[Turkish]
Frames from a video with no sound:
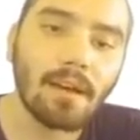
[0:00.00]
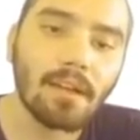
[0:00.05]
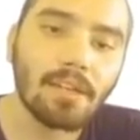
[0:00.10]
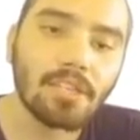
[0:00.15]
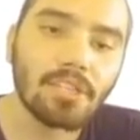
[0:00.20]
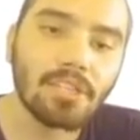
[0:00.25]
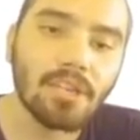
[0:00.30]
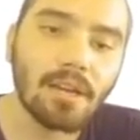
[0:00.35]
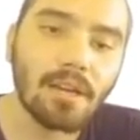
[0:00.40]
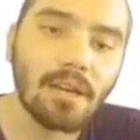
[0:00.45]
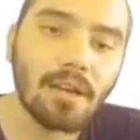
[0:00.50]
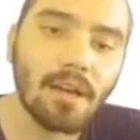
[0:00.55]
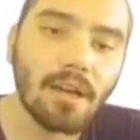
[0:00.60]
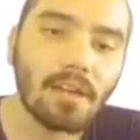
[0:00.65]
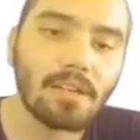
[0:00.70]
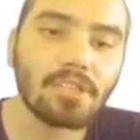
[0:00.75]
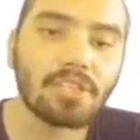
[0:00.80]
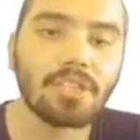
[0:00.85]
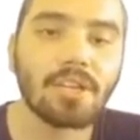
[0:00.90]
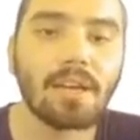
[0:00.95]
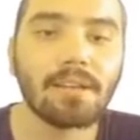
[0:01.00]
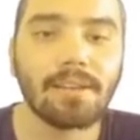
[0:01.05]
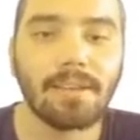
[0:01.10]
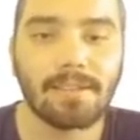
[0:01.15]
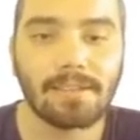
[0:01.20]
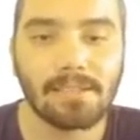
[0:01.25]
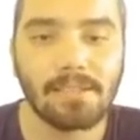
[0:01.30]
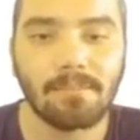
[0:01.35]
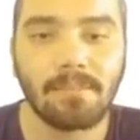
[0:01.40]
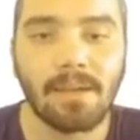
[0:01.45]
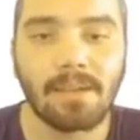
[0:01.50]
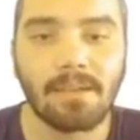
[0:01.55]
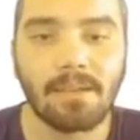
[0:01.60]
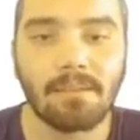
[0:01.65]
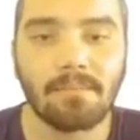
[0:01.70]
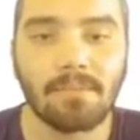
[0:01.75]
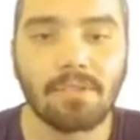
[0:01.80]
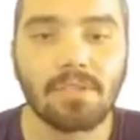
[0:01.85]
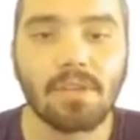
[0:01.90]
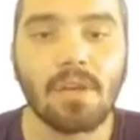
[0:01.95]
aşağı, aşağı diye
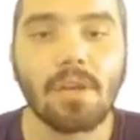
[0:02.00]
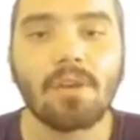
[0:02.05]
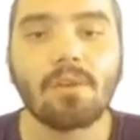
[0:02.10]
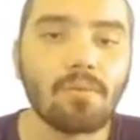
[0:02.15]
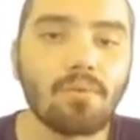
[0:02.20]
isimlendirilmiş.